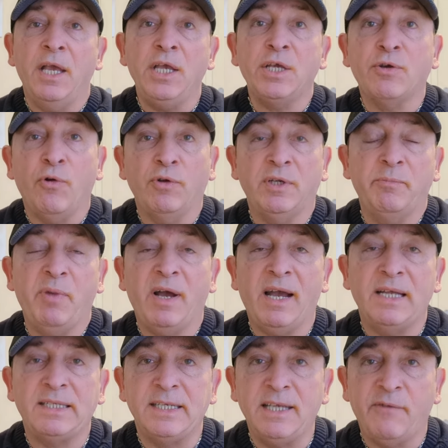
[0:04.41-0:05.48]
Ich konnte
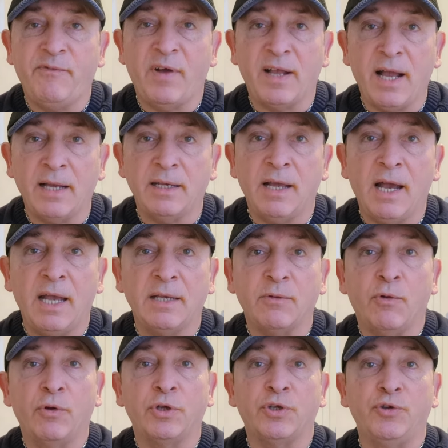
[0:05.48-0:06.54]
bereits in der
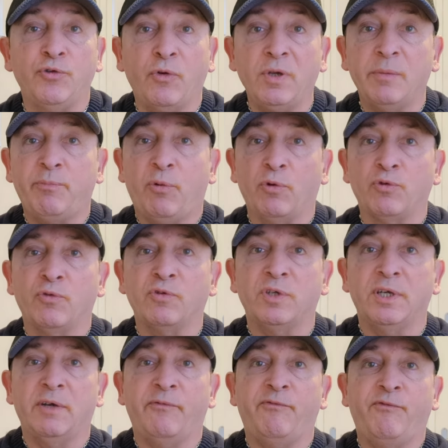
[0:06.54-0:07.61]
Vergangenheit euch neue
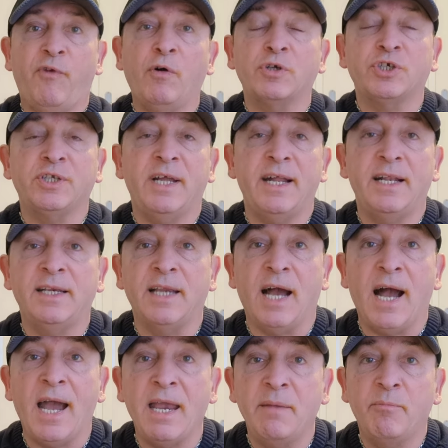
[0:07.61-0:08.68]
Produkte
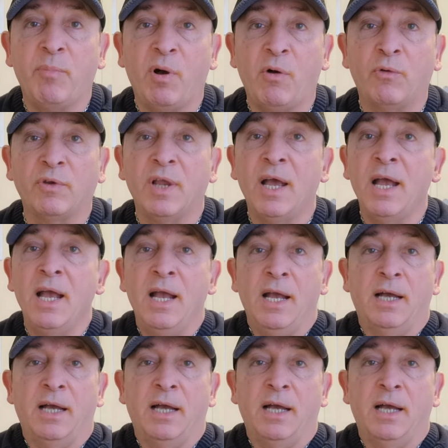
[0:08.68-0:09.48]
vorstellen, einbauen,